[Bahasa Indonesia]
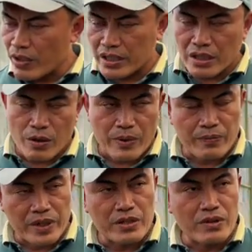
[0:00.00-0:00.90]
kita di open
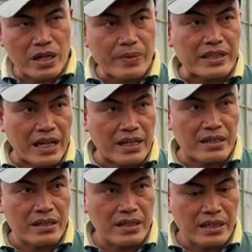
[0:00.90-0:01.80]
field juga lebih
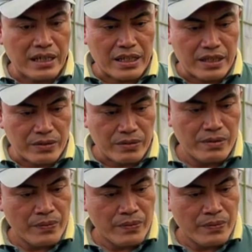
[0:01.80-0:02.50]
tahan kayak gitu.